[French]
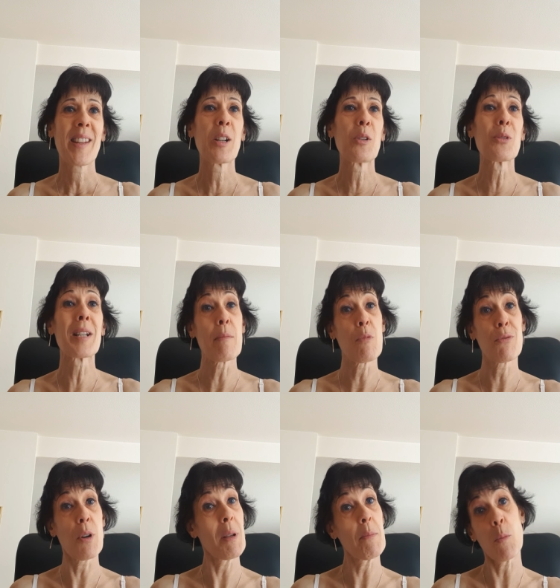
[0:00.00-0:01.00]
L'au-delà
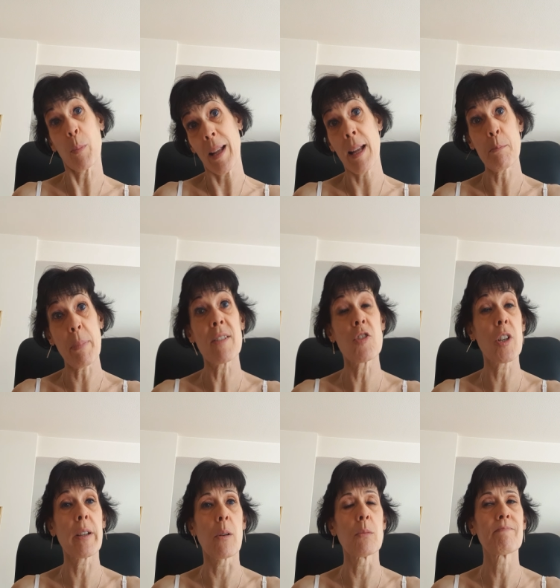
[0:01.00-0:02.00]
m'envoie même un, pas de
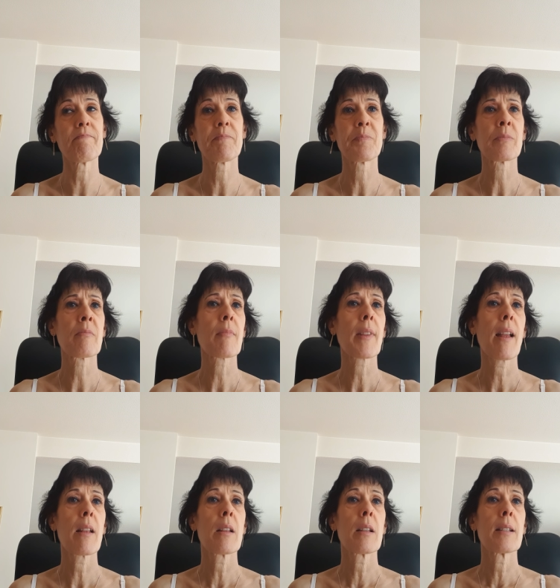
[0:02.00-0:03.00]
géant.
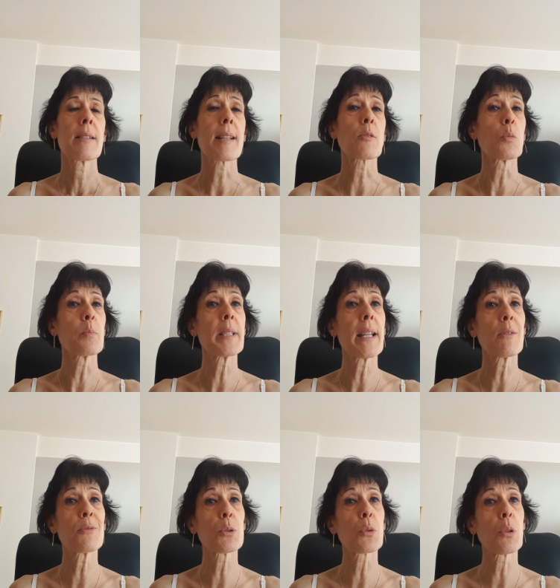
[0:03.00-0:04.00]
Ça tombe bien,
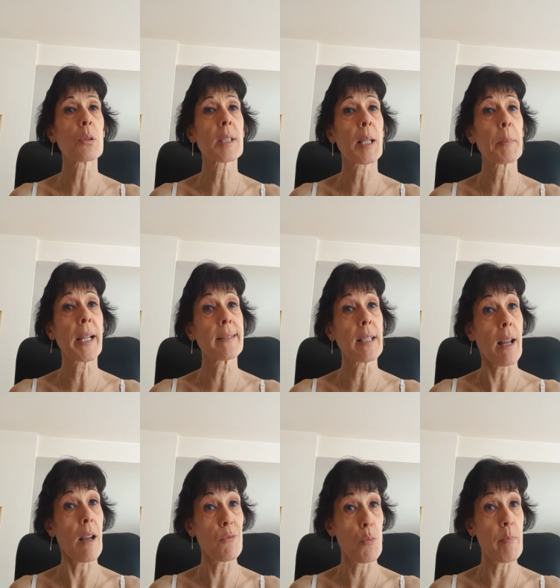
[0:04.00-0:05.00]
votre autre est prête
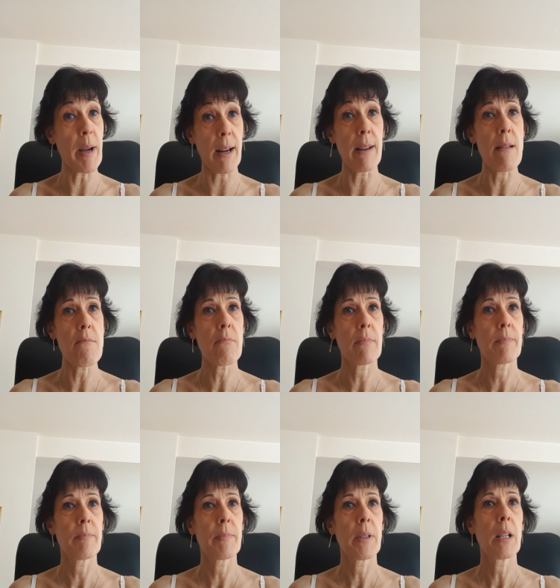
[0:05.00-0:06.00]
à vous parler.
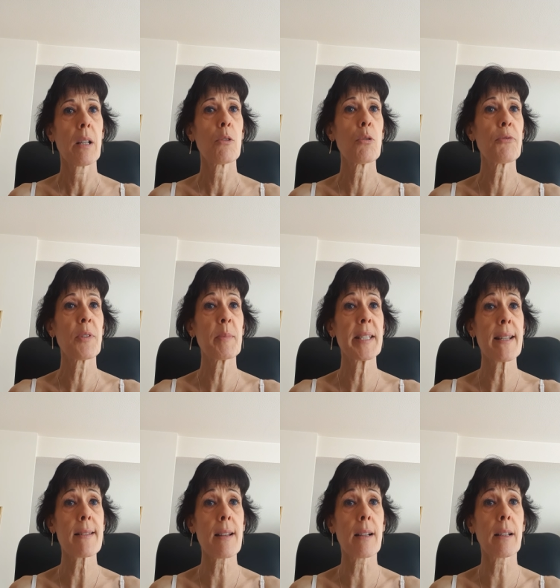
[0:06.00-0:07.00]
Le
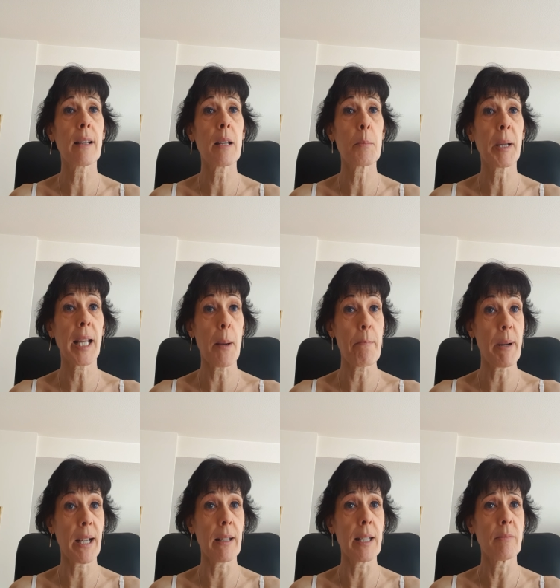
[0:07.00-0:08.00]
féminin sacré est prêt à
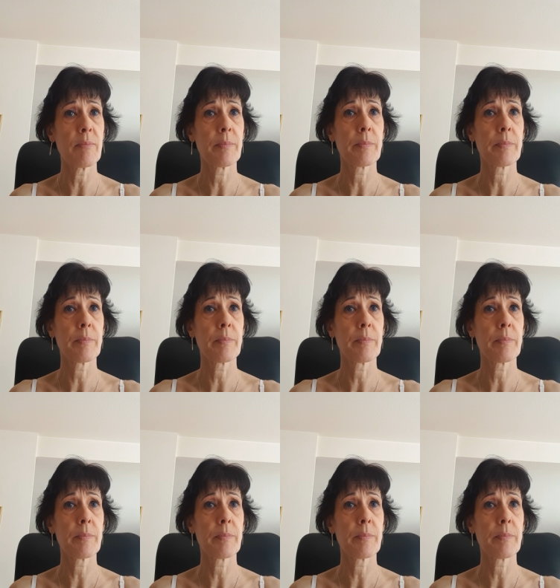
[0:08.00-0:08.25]
parler.